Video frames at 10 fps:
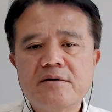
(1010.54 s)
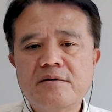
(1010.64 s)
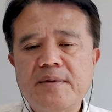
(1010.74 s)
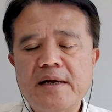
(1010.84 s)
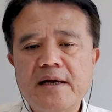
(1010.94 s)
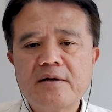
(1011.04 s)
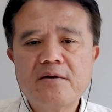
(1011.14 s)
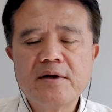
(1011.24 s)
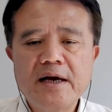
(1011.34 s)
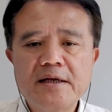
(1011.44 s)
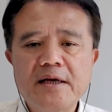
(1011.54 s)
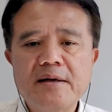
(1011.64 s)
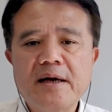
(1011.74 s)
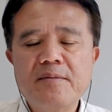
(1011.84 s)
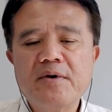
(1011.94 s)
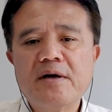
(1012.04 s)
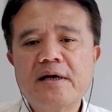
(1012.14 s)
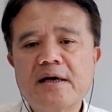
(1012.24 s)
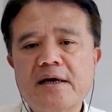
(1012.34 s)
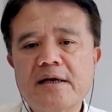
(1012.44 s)
以后，就把他头压低来，不要
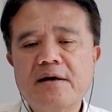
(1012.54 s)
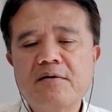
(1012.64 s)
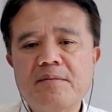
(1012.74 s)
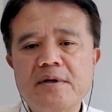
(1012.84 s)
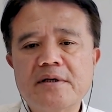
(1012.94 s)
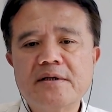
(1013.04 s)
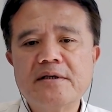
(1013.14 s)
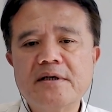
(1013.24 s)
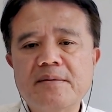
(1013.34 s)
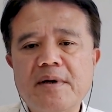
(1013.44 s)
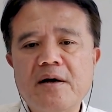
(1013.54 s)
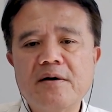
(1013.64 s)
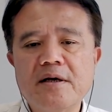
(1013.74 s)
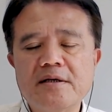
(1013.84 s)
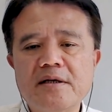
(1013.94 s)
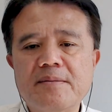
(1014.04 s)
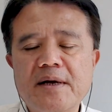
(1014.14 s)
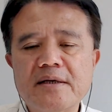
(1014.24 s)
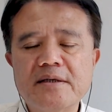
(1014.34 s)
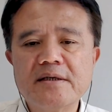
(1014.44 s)
让他看到外面的世界嘛。好，眼睛的
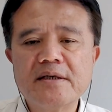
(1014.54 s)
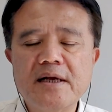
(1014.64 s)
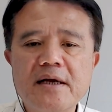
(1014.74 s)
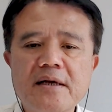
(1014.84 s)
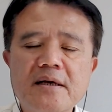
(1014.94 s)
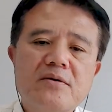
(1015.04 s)
把他遮起来。